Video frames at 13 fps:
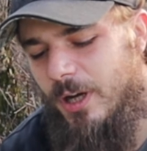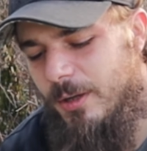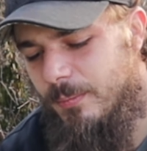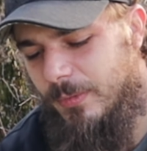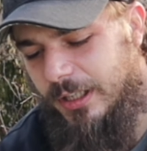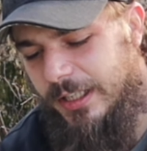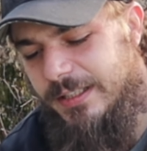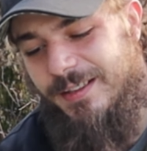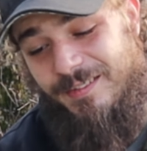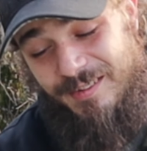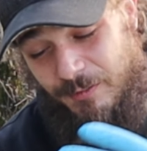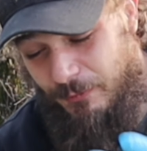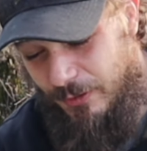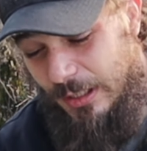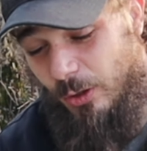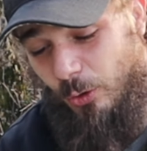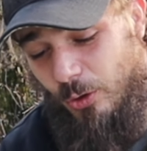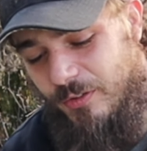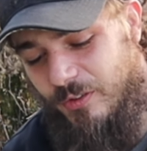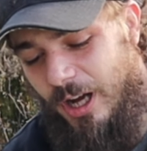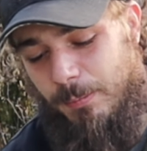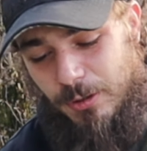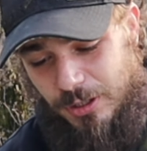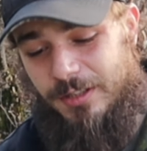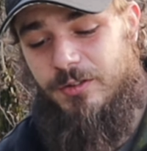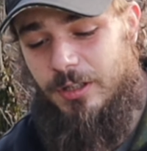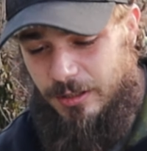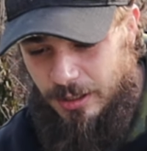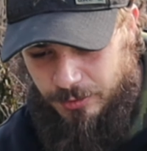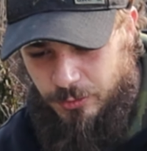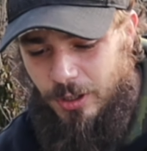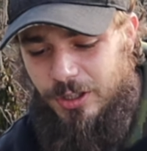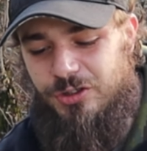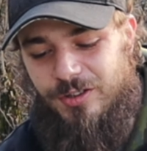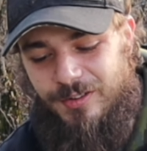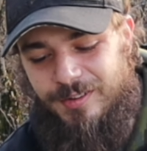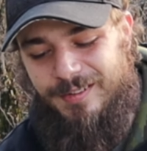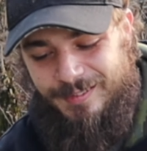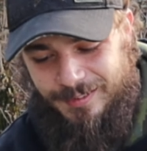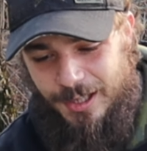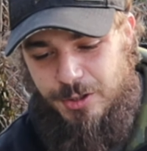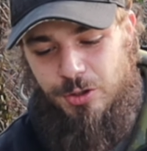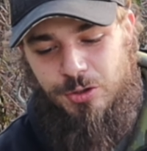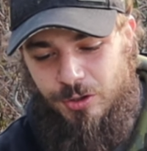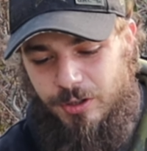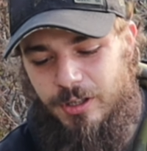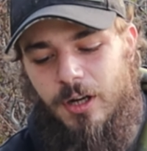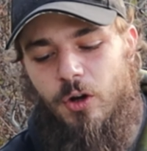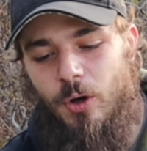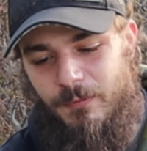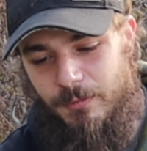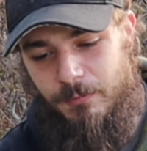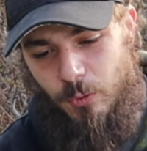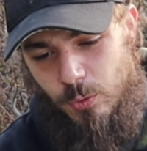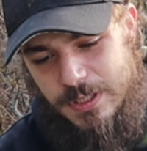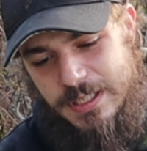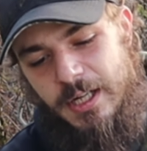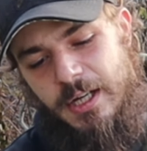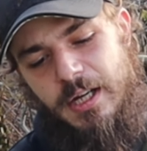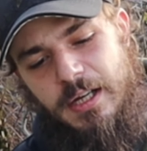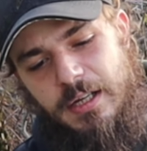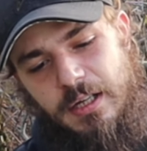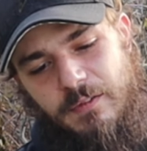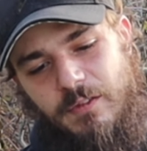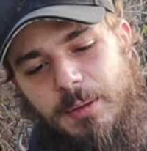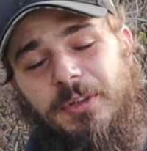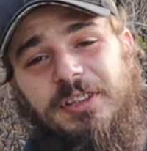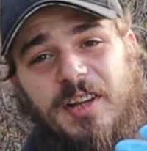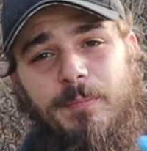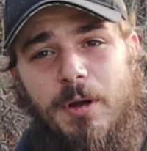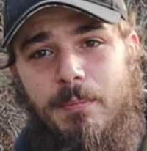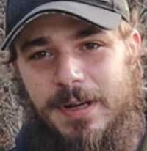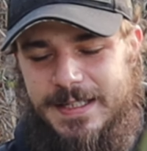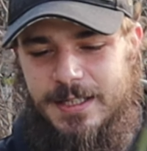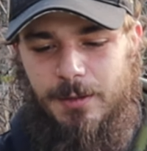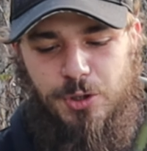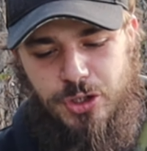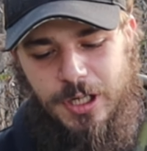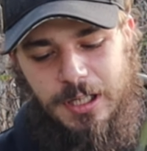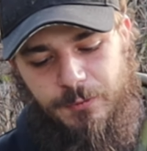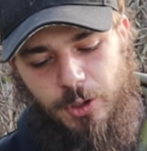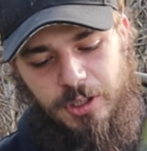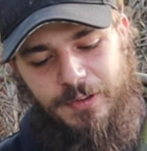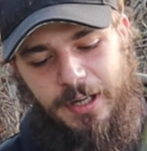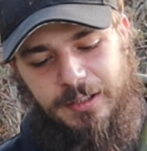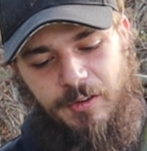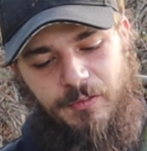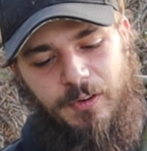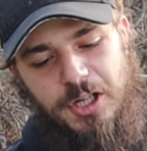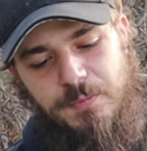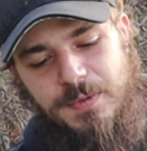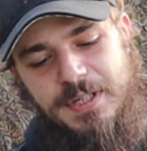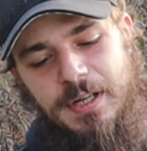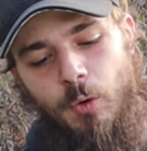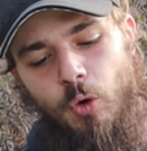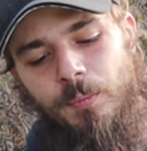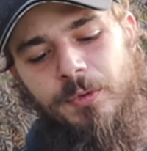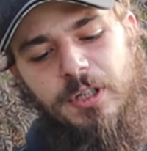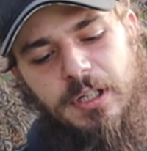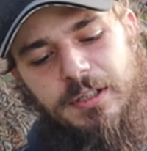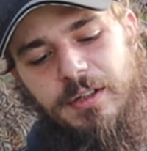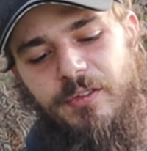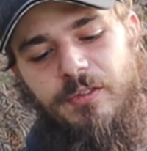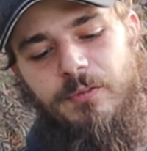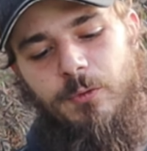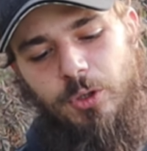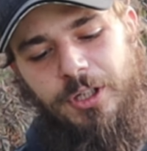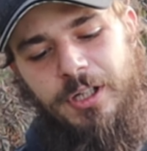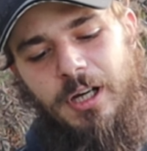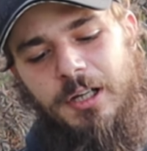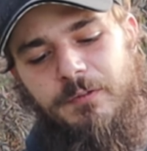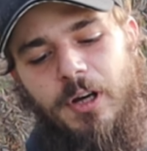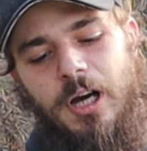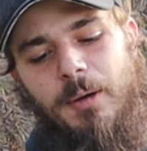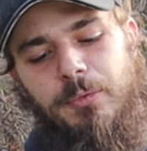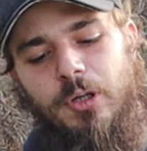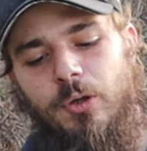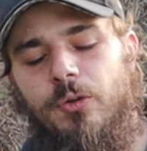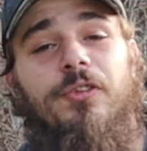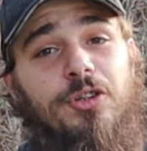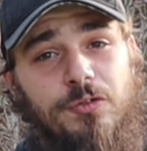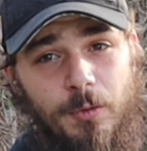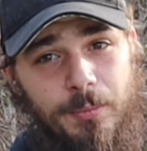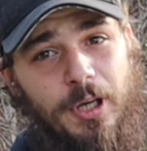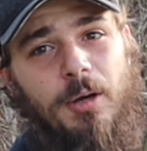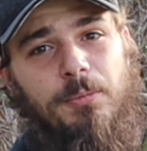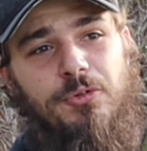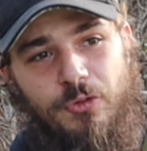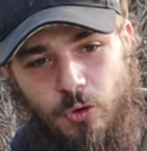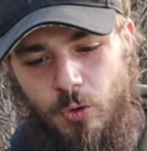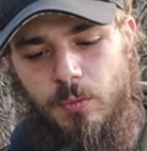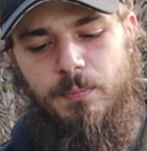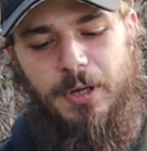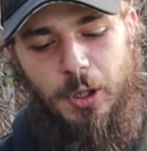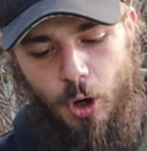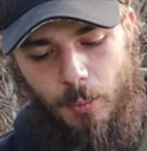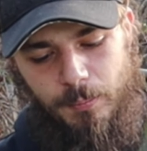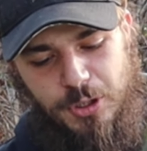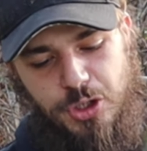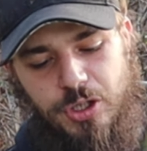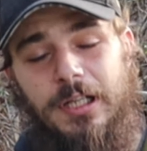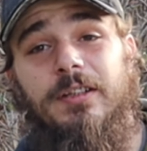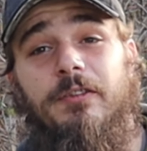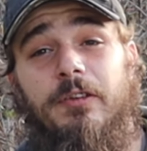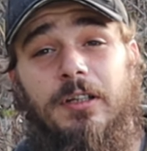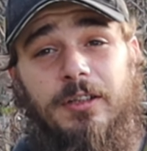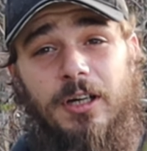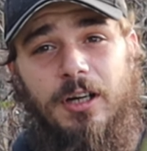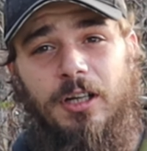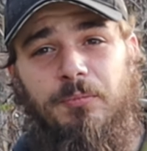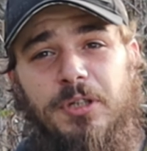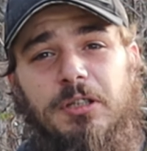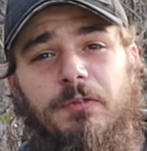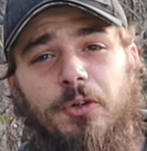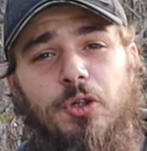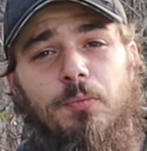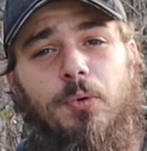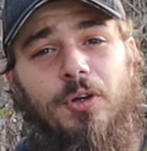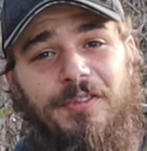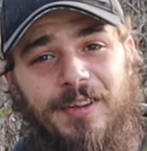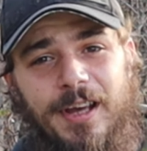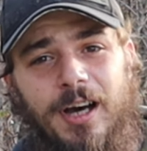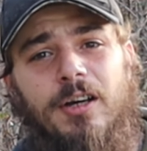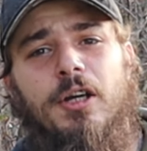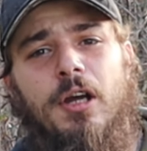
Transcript: beim Rind, das ist viel größer, aber natürlich ist es das gleiche Stück, ja, kommt vom Fuß. Wenn man das beim Metzger bestellen würde, wäre das Fleisch bis hier oben. Das wurde hier einfach abgelöst. Nicht von mir, habe ich so bekommen, bestellt. Vielen Dank an meatforyou.ch